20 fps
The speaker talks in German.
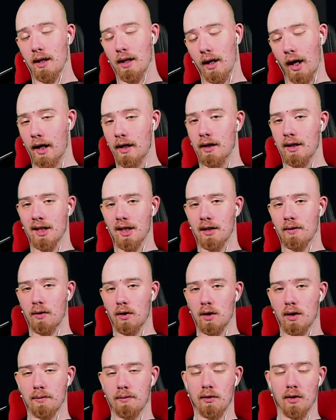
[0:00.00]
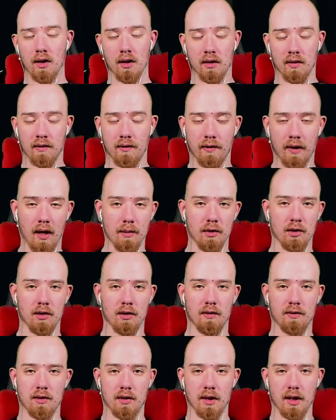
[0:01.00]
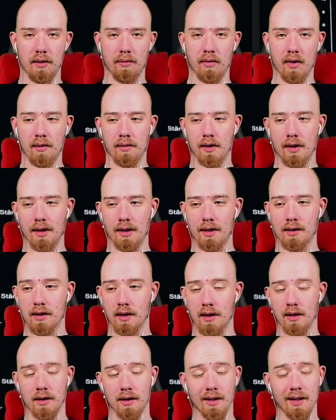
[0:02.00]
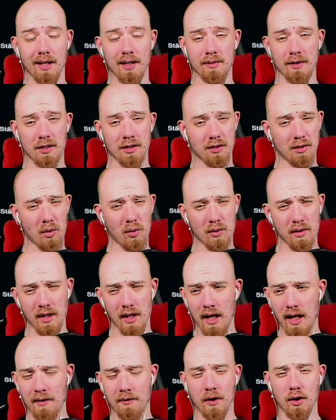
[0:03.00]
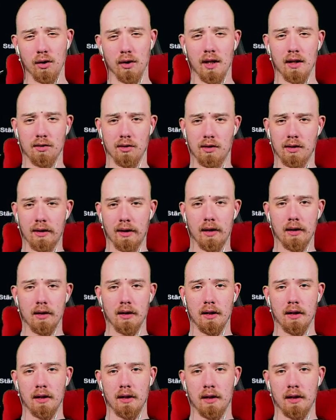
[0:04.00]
Eigentlich hätte ich vorgehabt, für euch einen so aufzunehmen, aber ganz ehrlich, der Geist war so nervig und asozial,